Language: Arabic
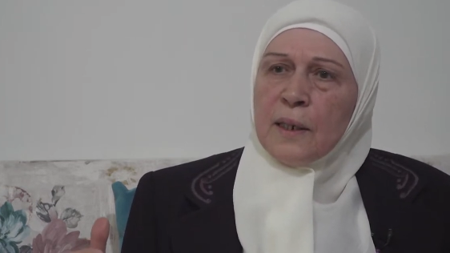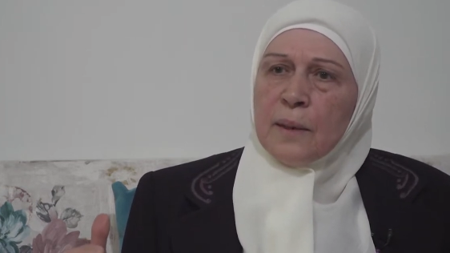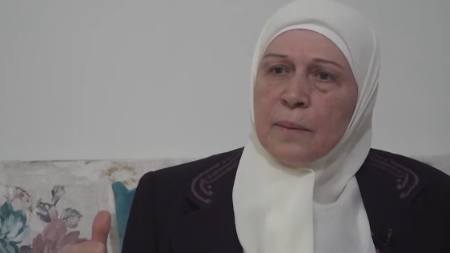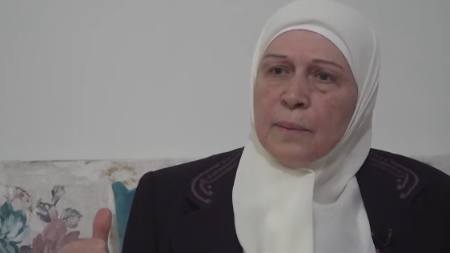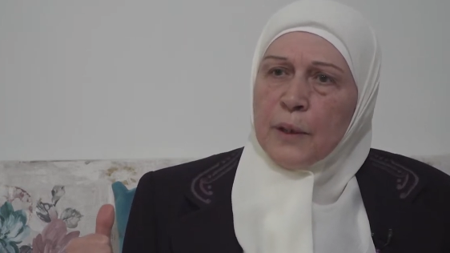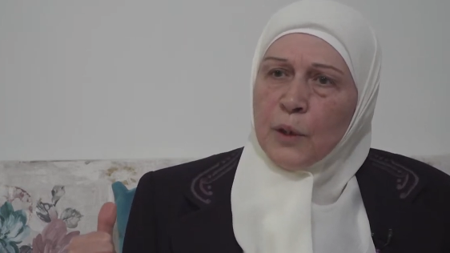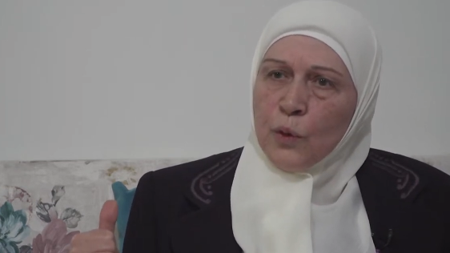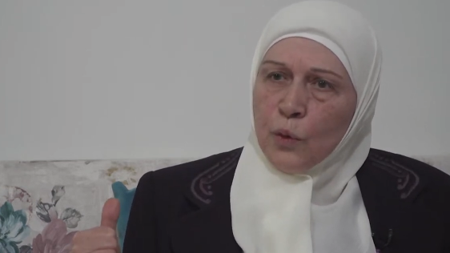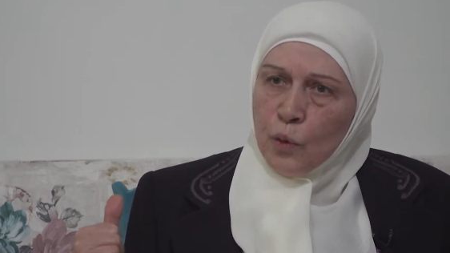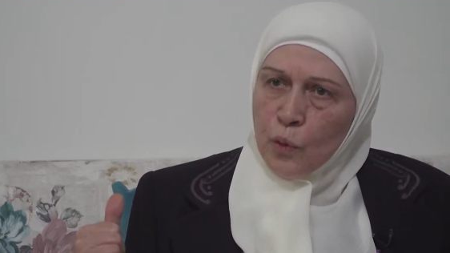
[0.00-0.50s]

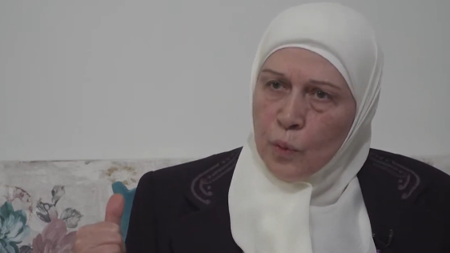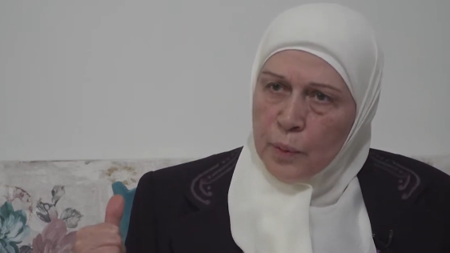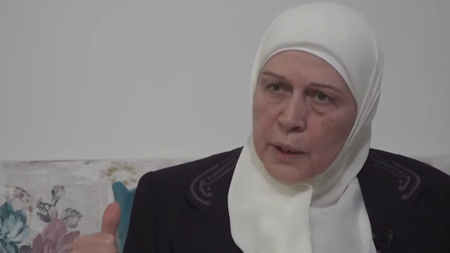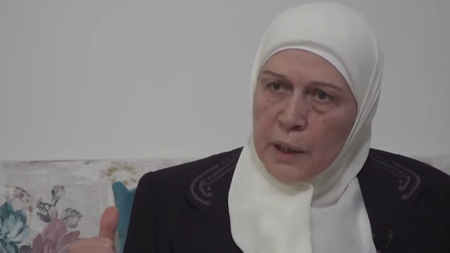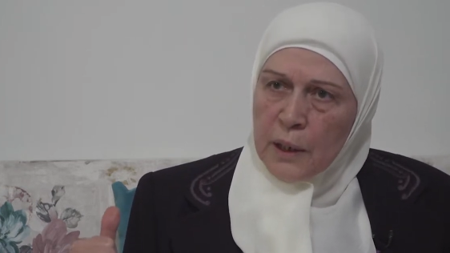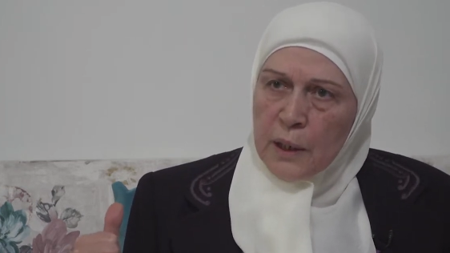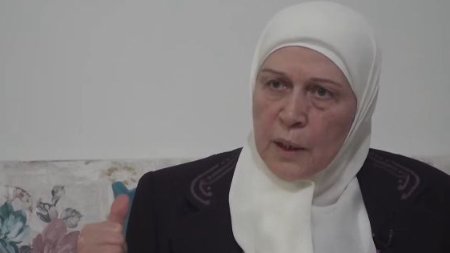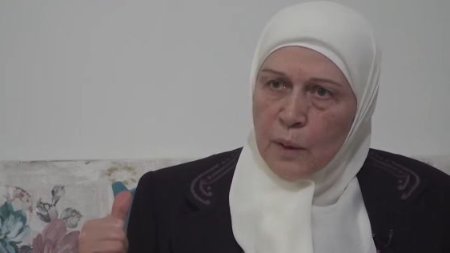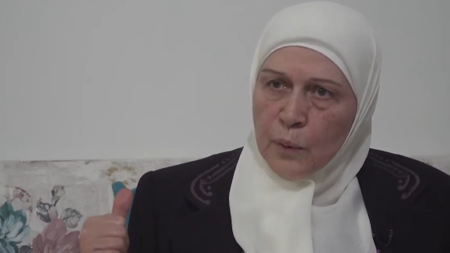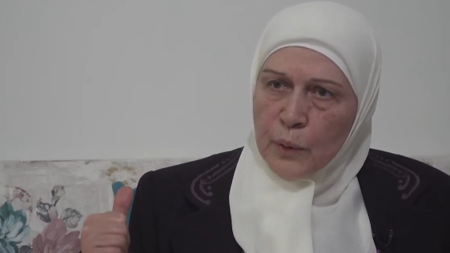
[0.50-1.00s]

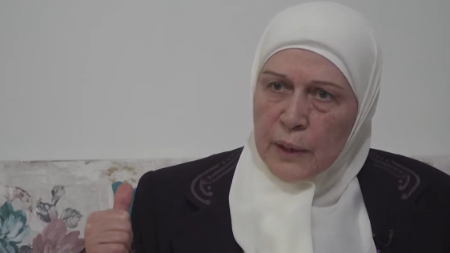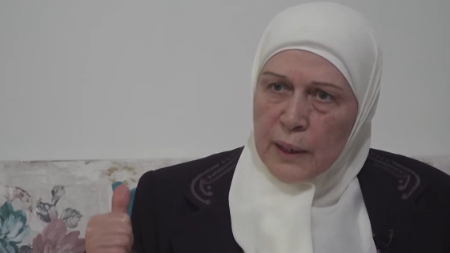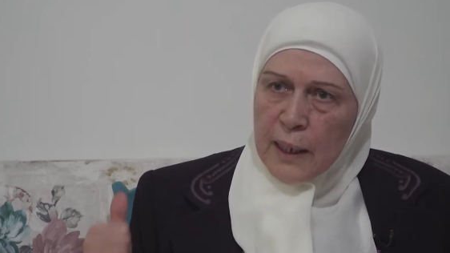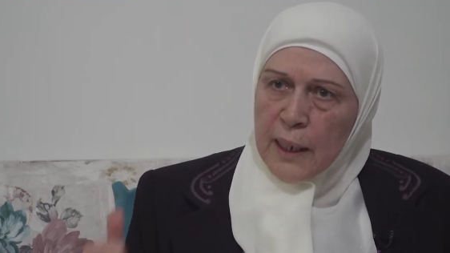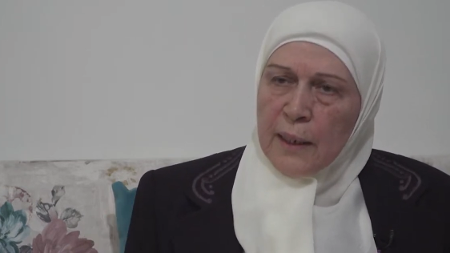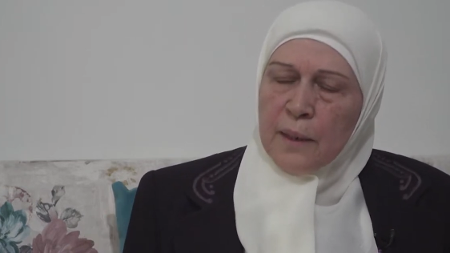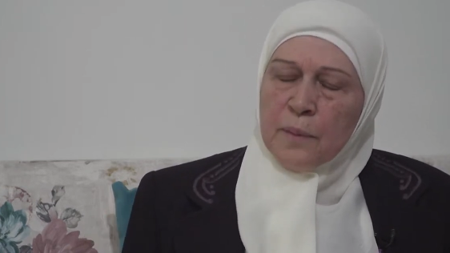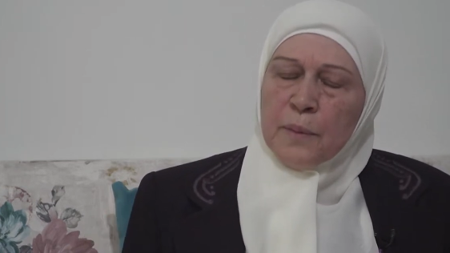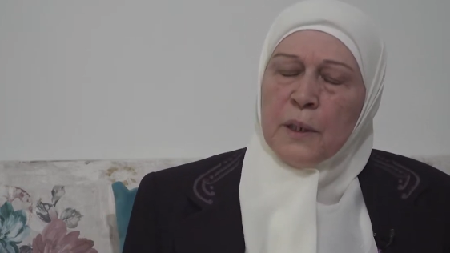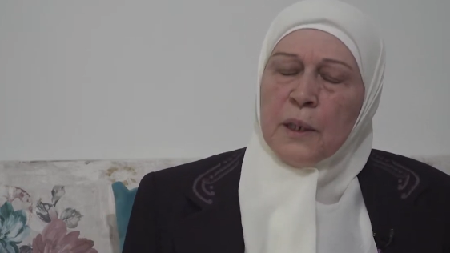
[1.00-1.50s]
المدعومين أو
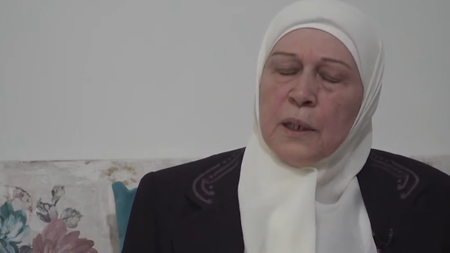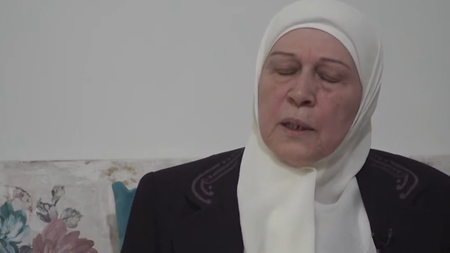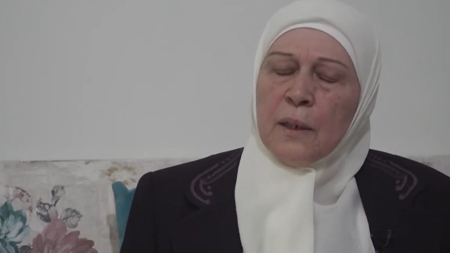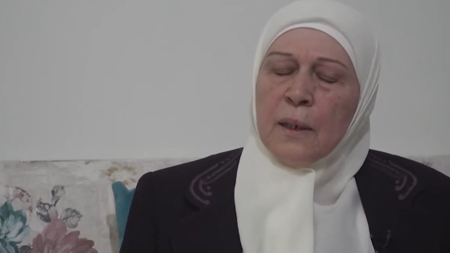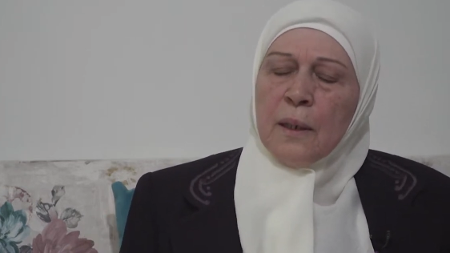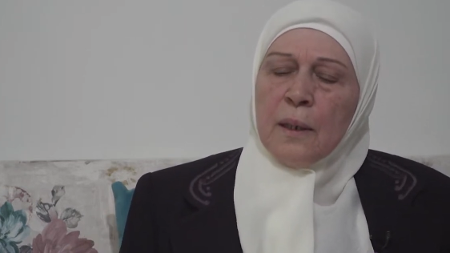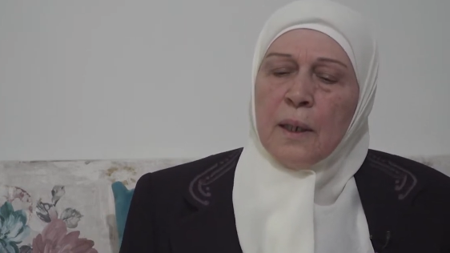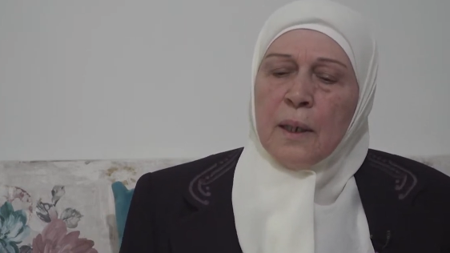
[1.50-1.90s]
الداعمين